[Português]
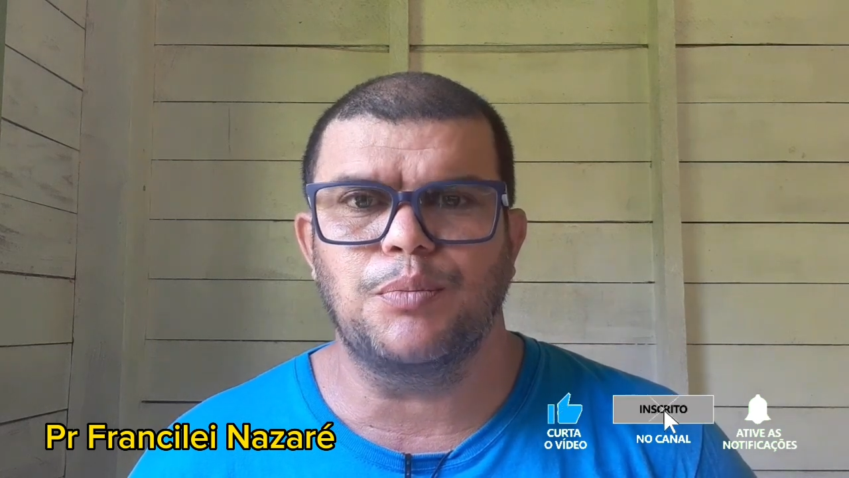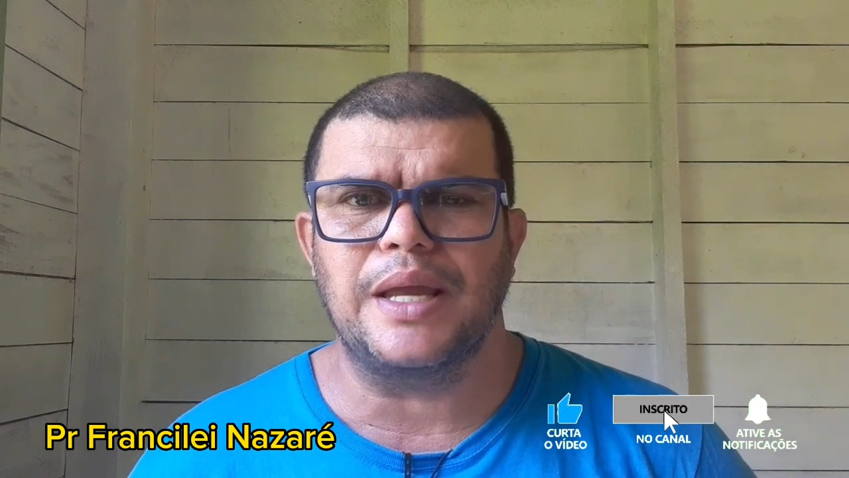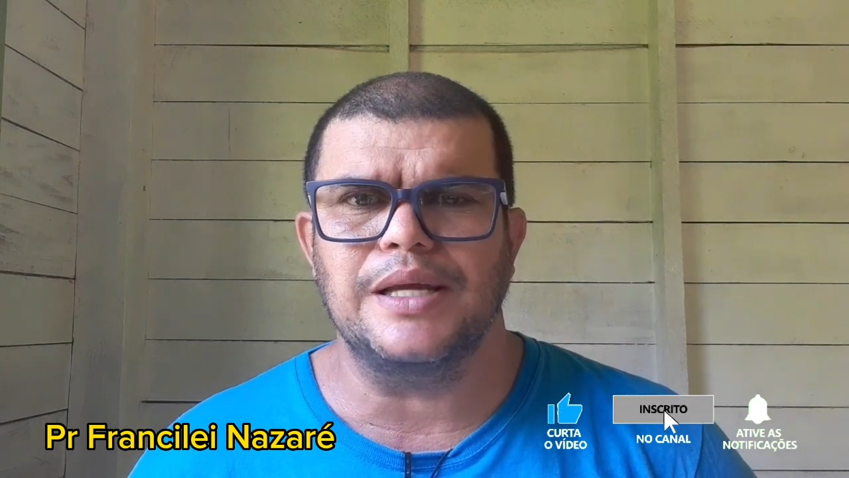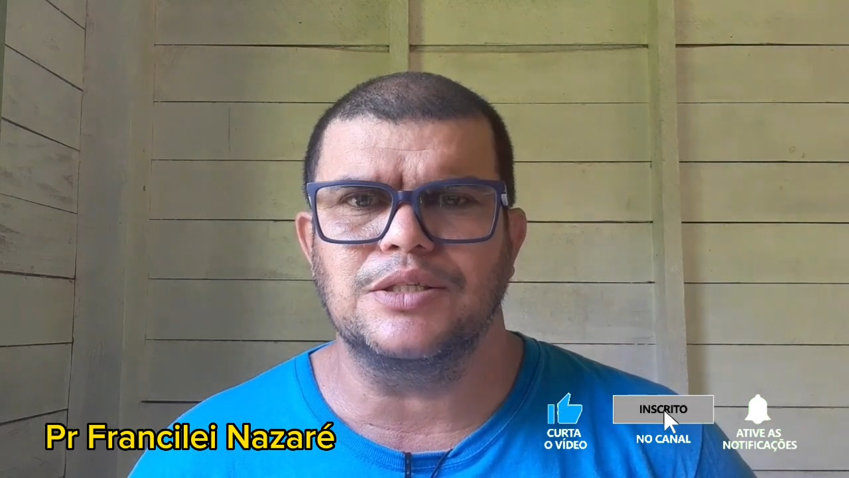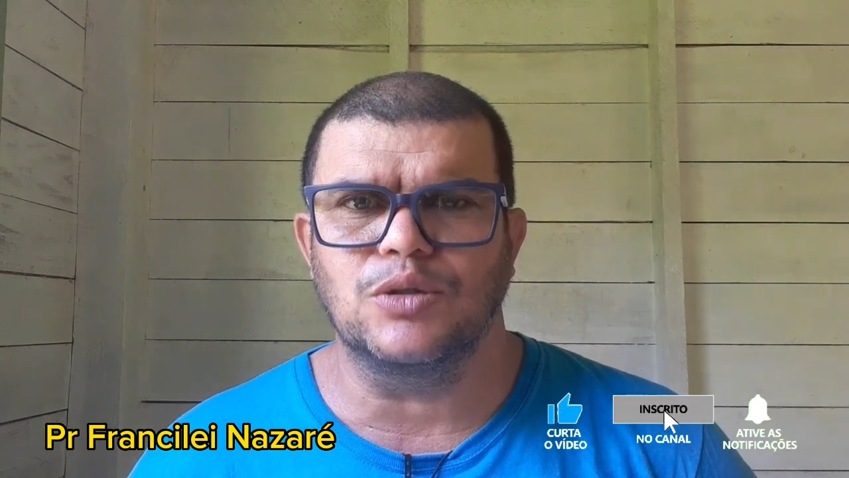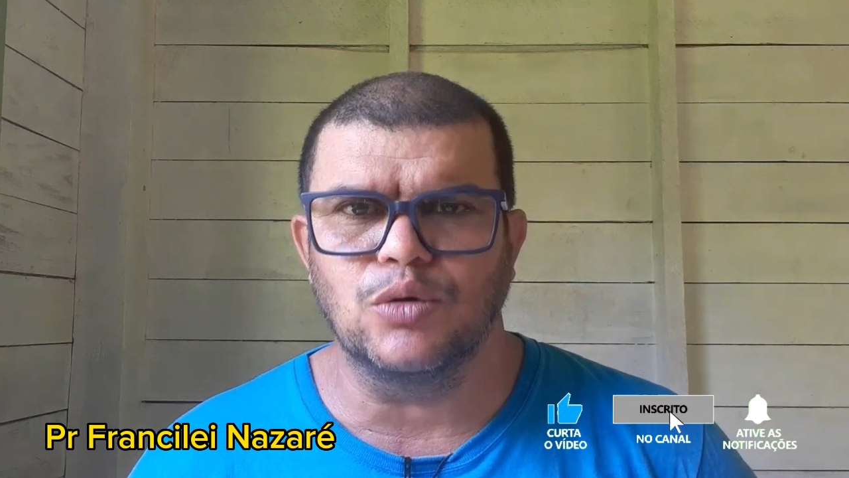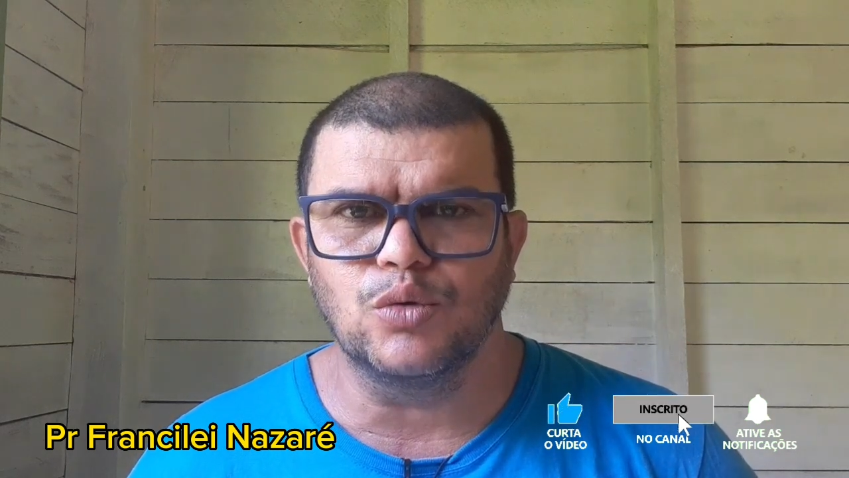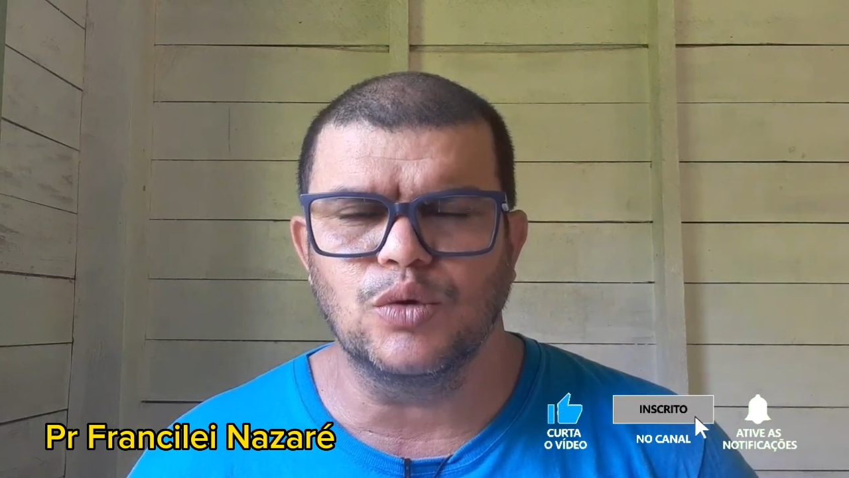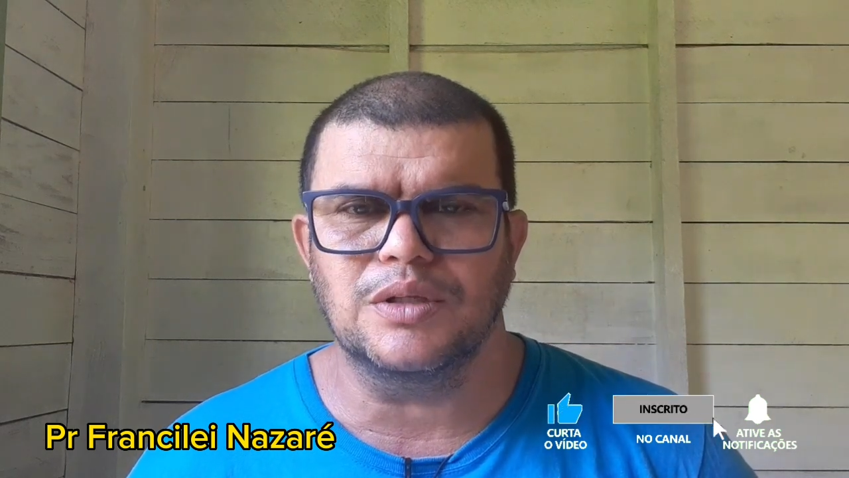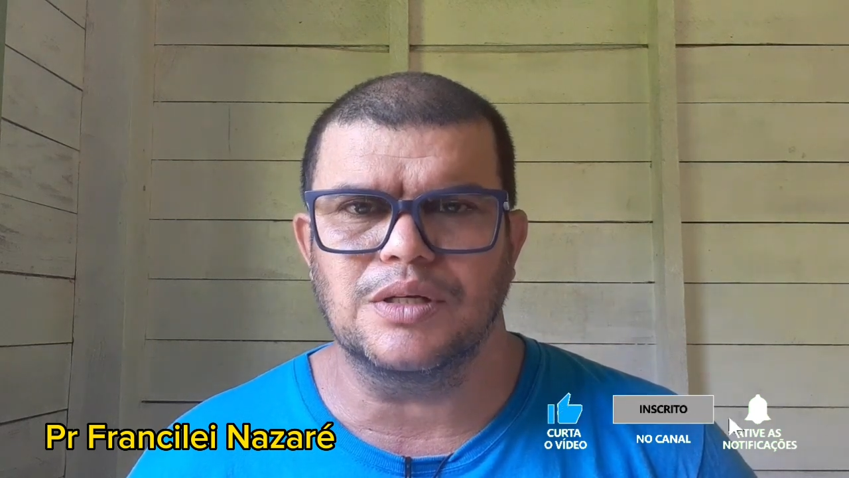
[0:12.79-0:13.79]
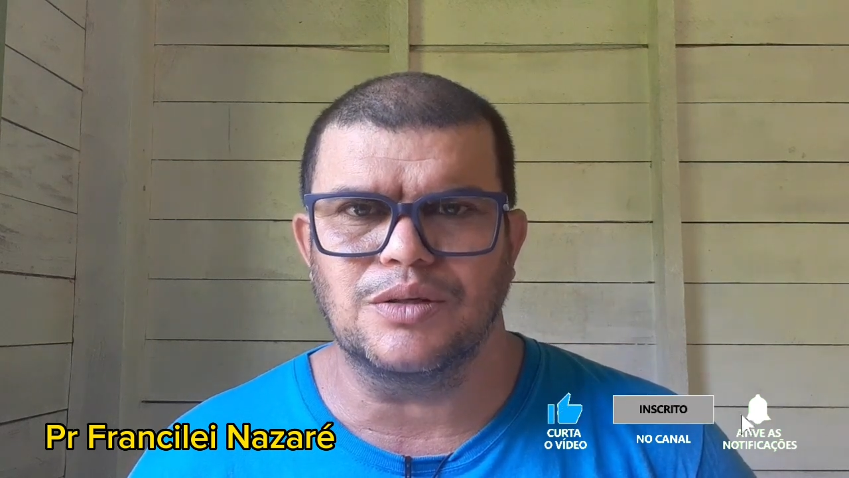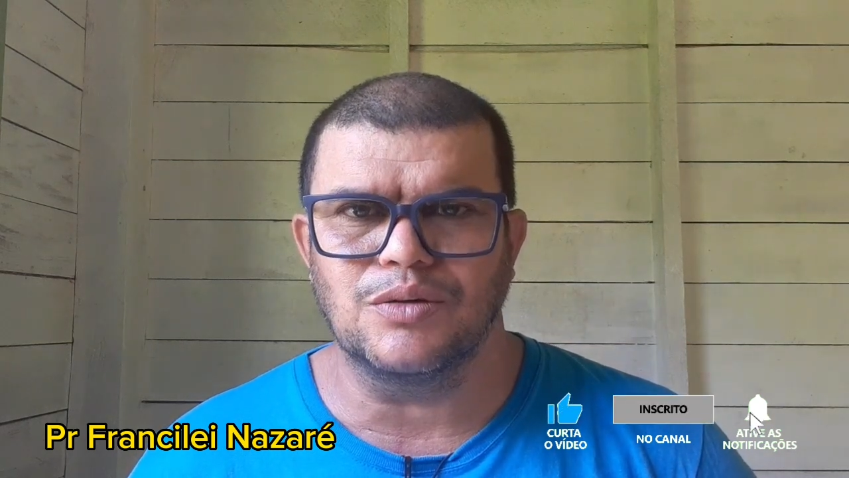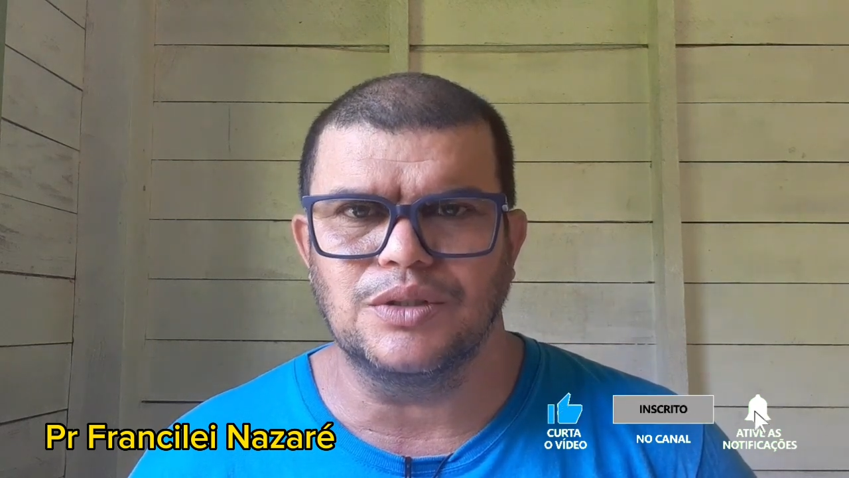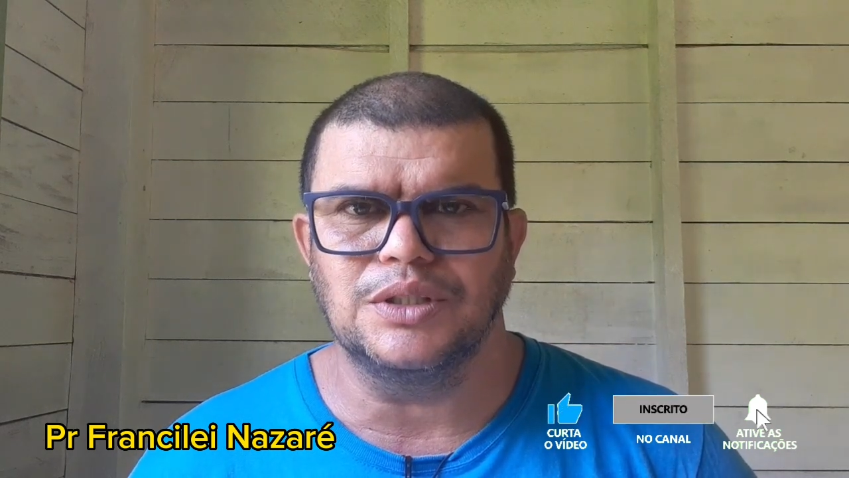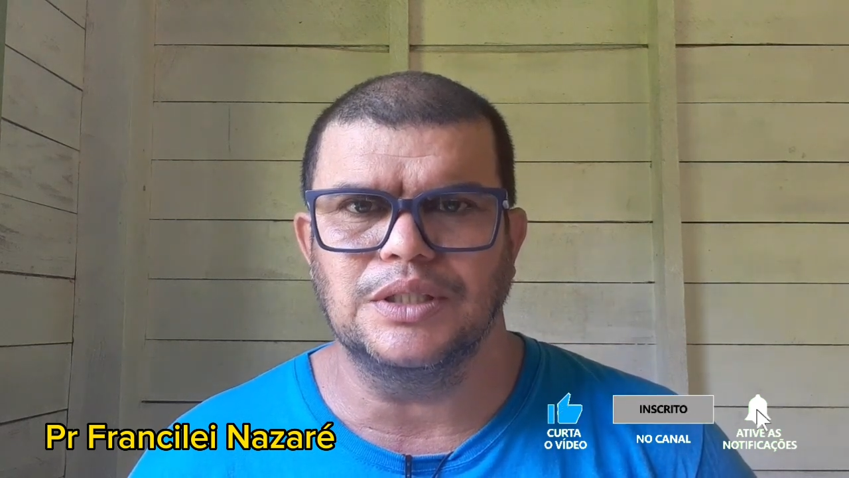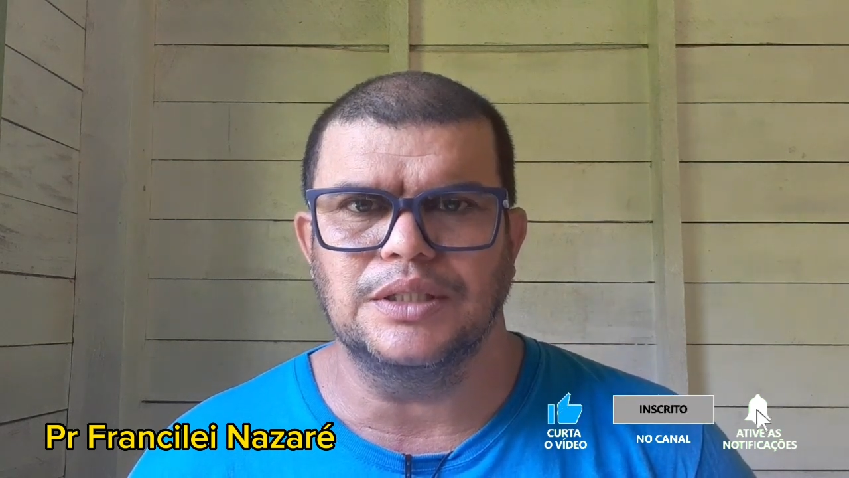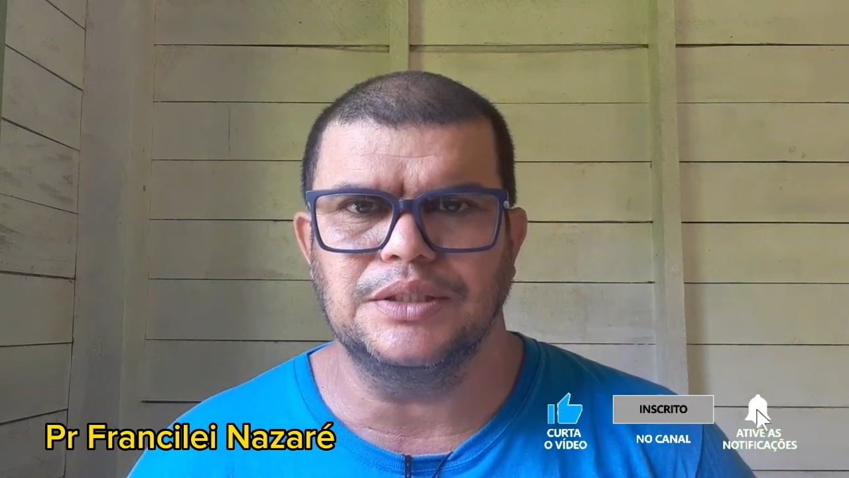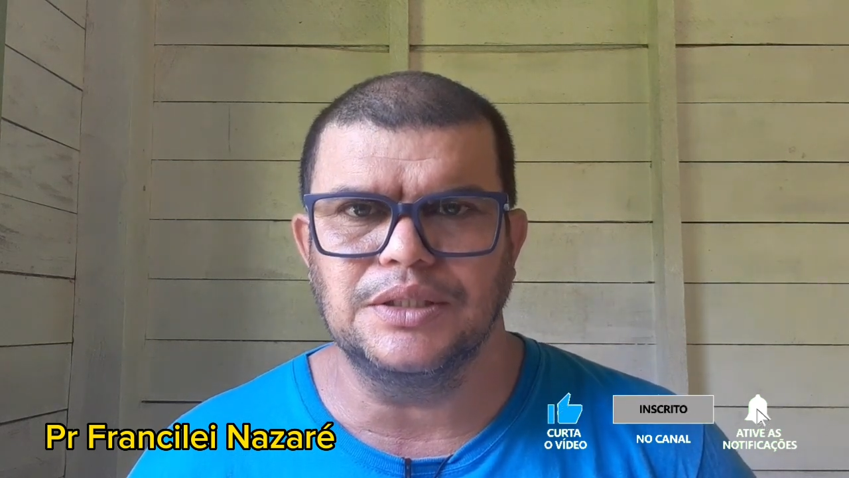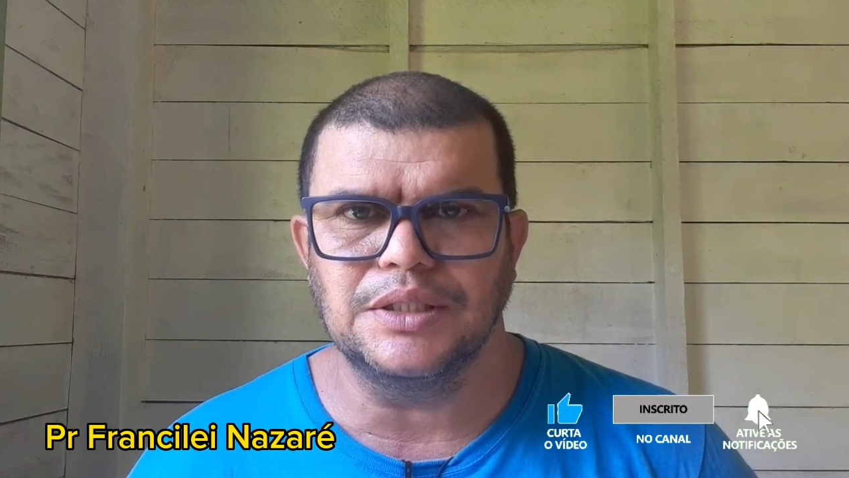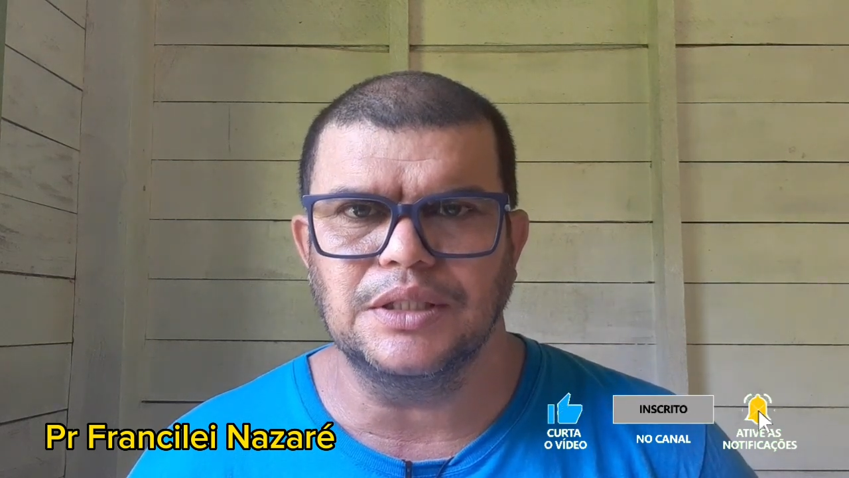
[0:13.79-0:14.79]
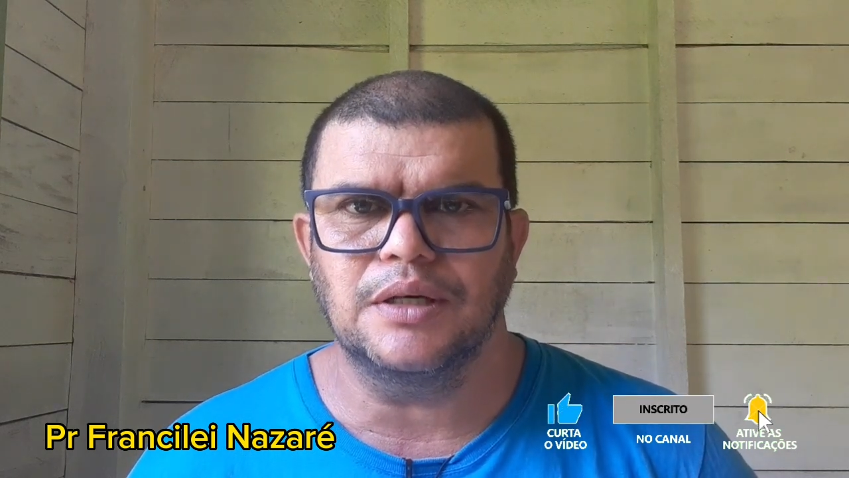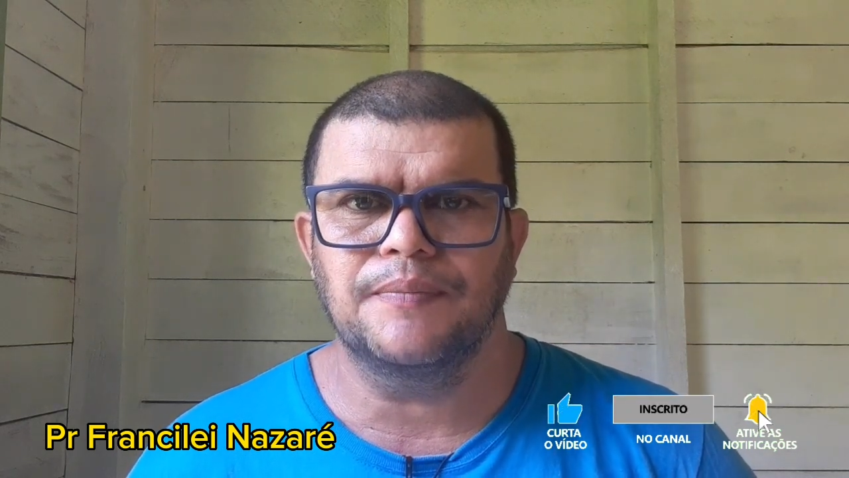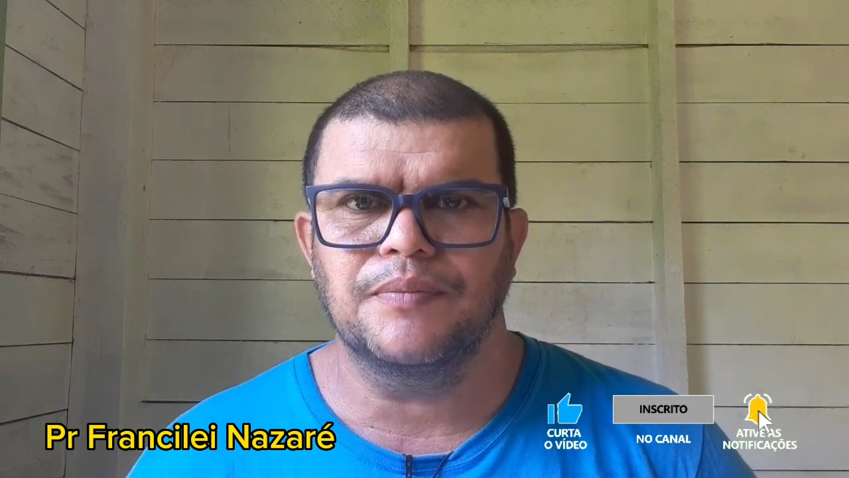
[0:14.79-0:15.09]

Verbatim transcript: pelas lutas do dia a dia?